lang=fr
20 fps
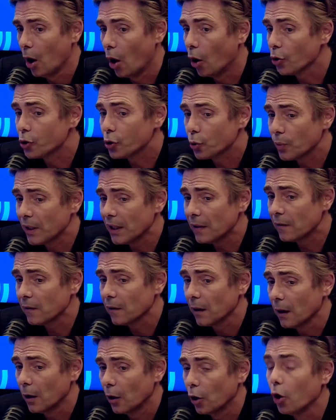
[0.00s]

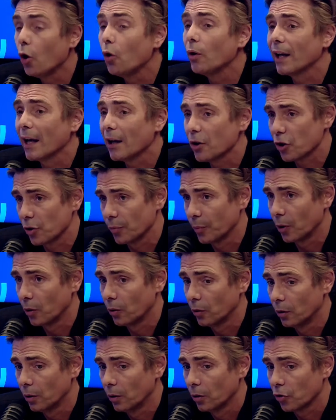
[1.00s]
Ensuite,
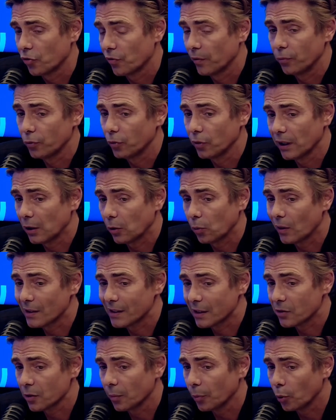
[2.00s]
l'engagement. Je vais vous donner
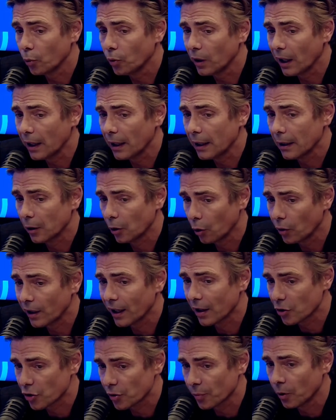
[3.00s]
trois exemples concrets.
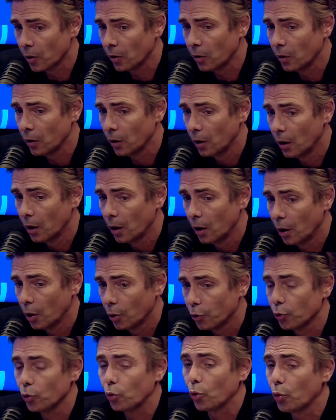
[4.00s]
L'engagement
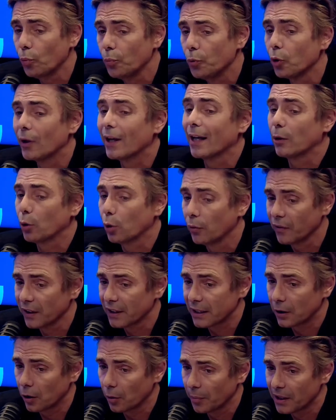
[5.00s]
d'une troupe de
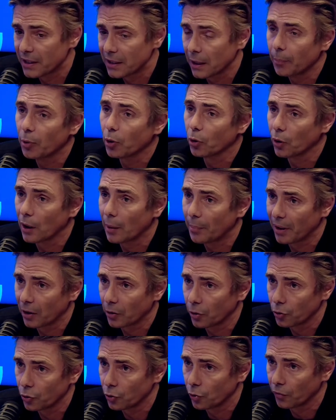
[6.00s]
90 comédiens pendant la
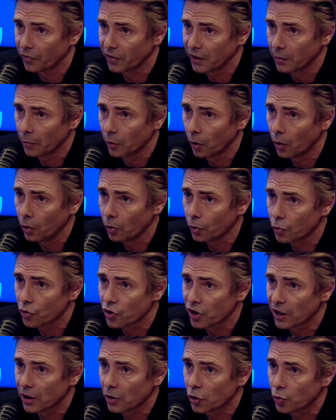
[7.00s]
période du confinement que
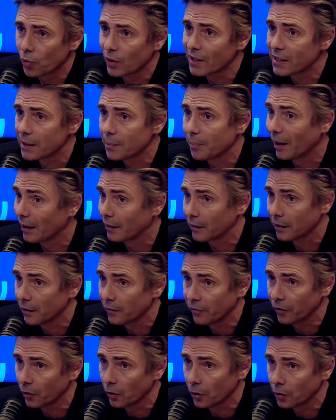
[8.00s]
j'ai choisi par
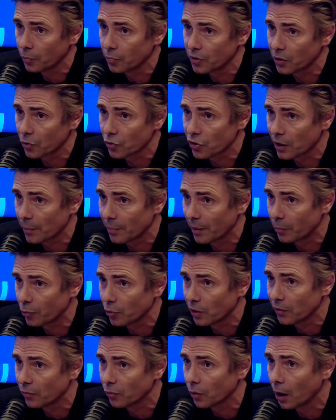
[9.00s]
téléphone puisque je n'ai pas
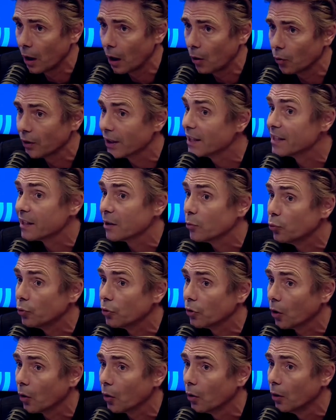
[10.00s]
pu les voir en les
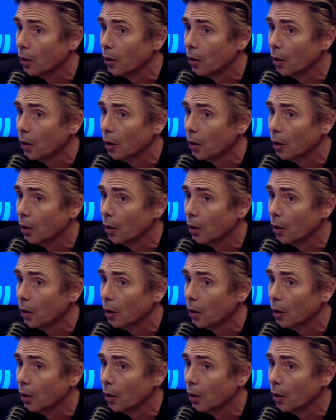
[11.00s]
écoutant.